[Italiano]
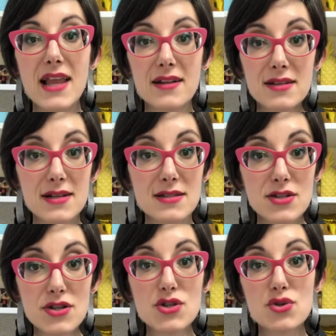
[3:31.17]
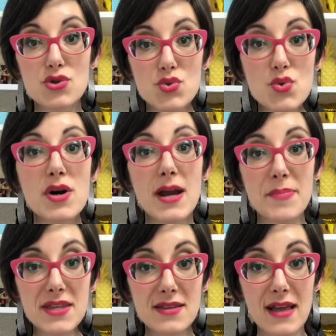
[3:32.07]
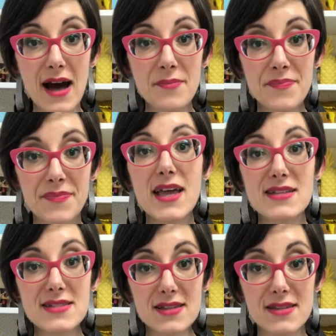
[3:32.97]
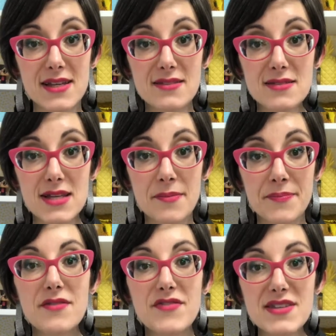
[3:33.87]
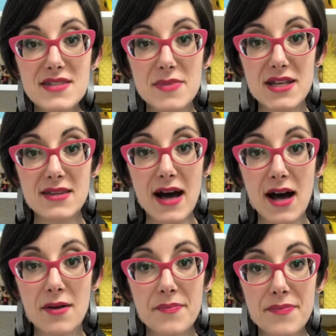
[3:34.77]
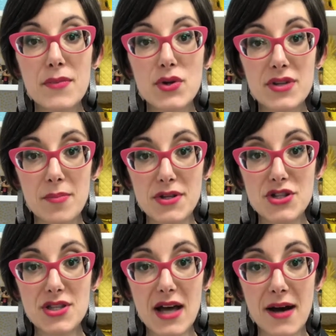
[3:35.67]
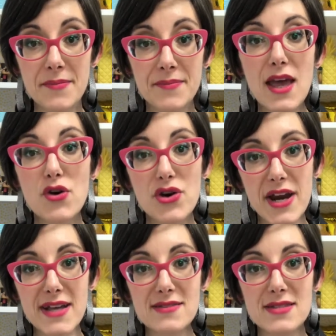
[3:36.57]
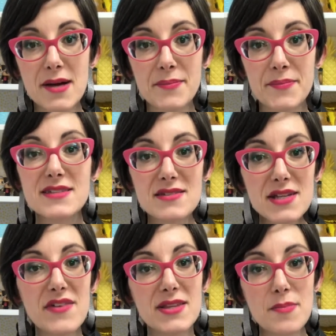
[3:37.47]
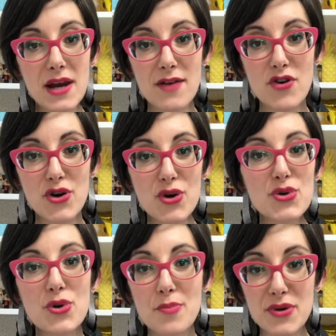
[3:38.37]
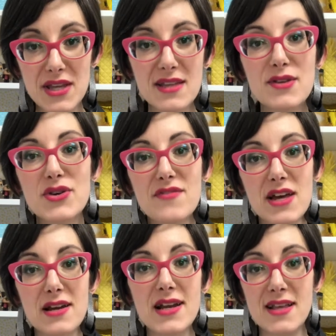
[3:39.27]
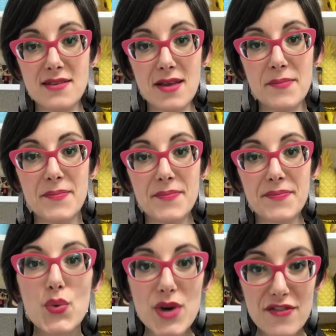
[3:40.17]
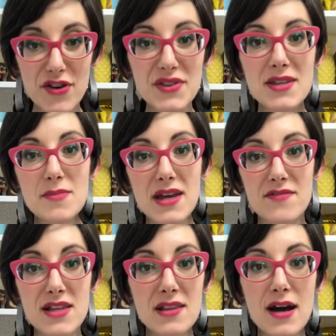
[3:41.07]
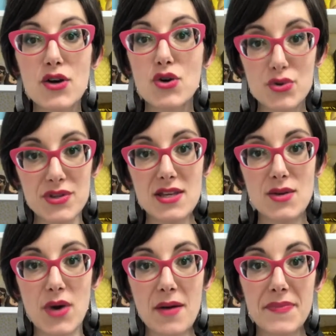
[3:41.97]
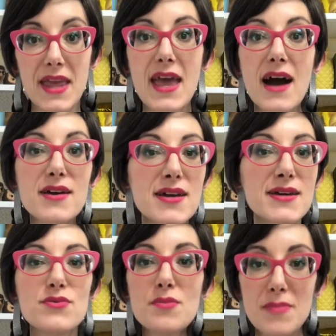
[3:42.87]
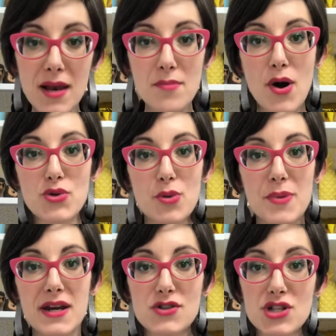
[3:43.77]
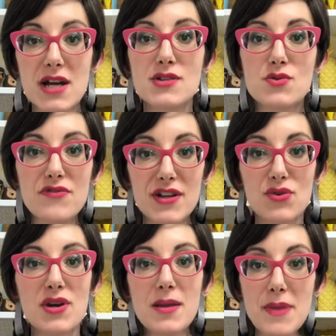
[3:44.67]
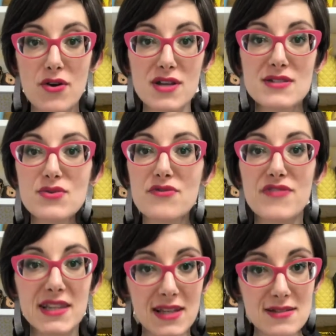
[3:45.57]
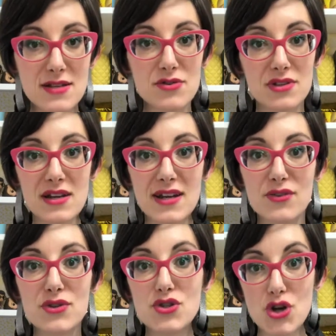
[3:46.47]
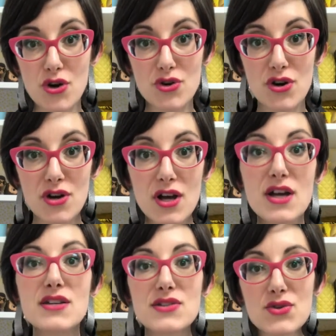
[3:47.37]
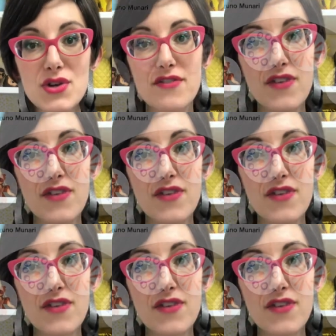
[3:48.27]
Le altre lezioni sono su rapidità, esattezza, visibilità, molteplicità e coerenza. Se scrivete per lavoro non potete non averle lette. Una fonte di meraviglia continua e anche un bel modo per ragionare sul fatto che le parole sono un fantastico terreno di gioco sono le